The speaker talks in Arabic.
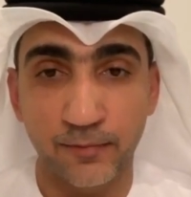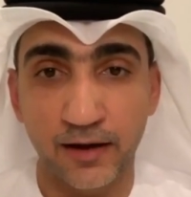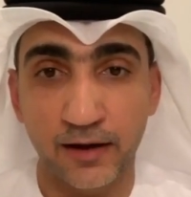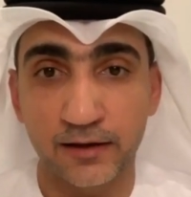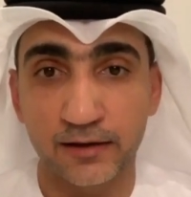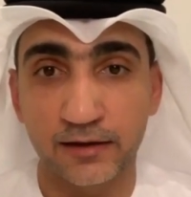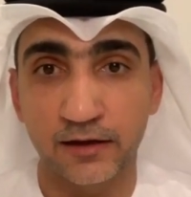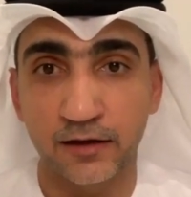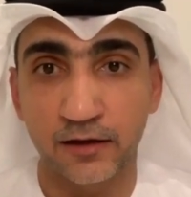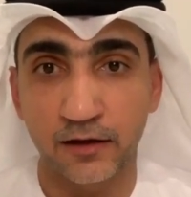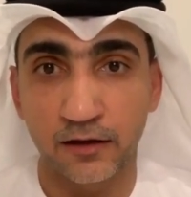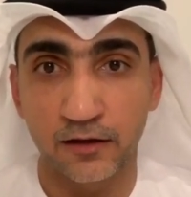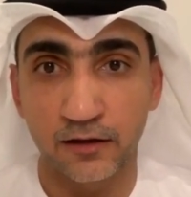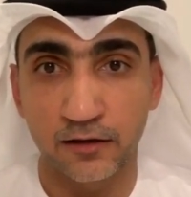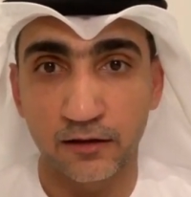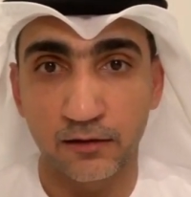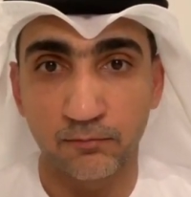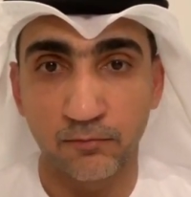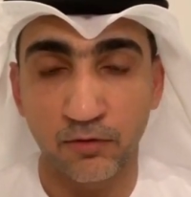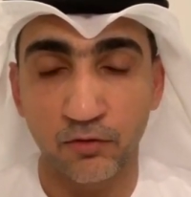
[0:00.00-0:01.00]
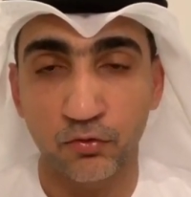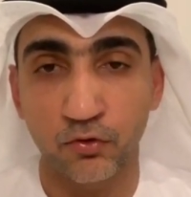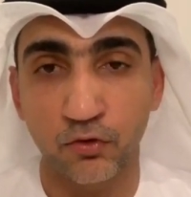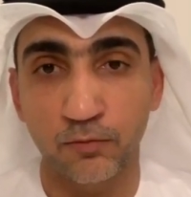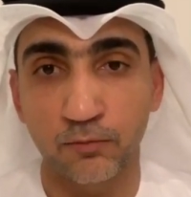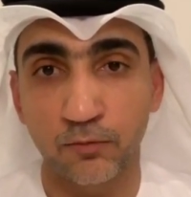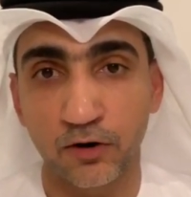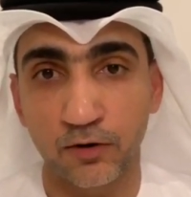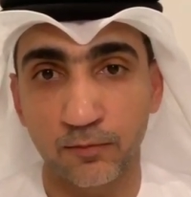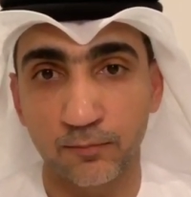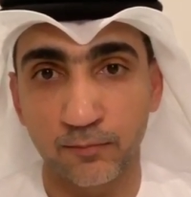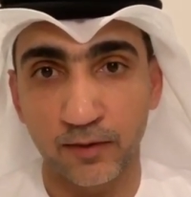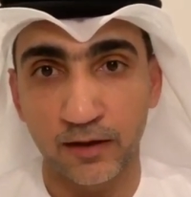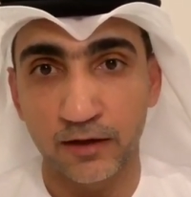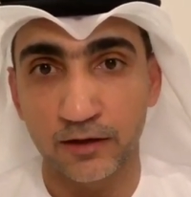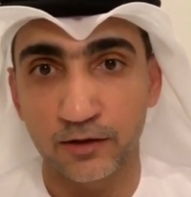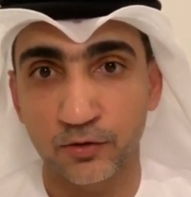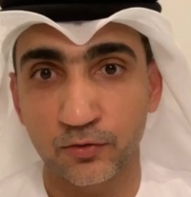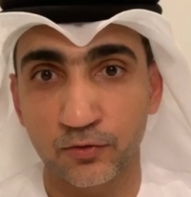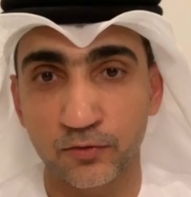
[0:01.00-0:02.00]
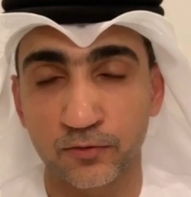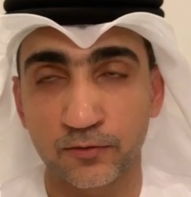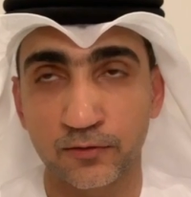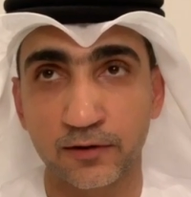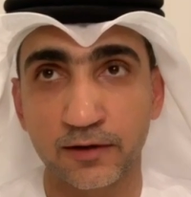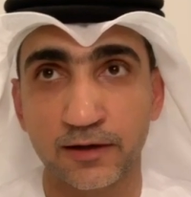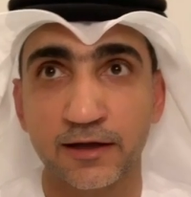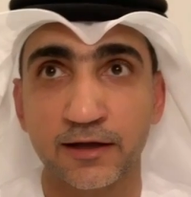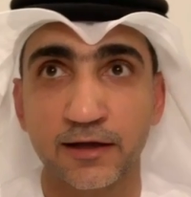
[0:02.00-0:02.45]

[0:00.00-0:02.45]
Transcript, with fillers: عن موضوع مهم اللي هو